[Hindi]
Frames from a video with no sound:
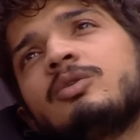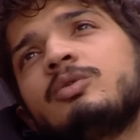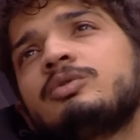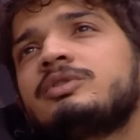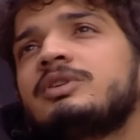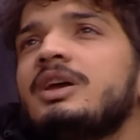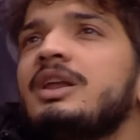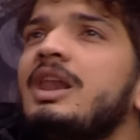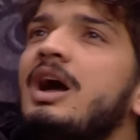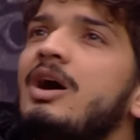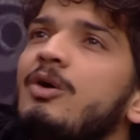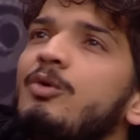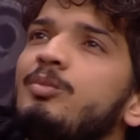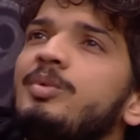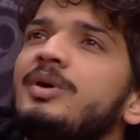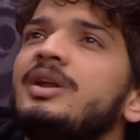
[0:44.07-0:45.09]
उसके अलावा
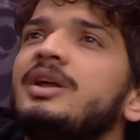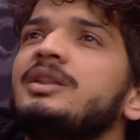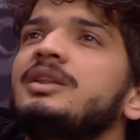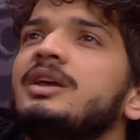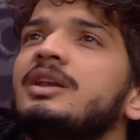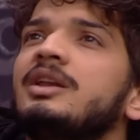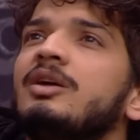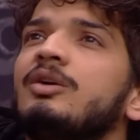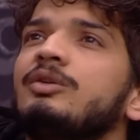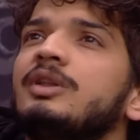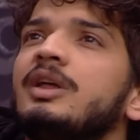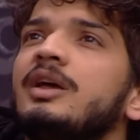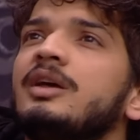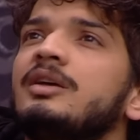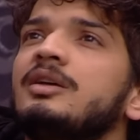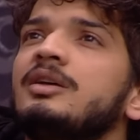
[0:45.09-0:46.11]
ऊपर का देखना होता
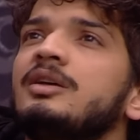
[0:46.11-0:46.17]
है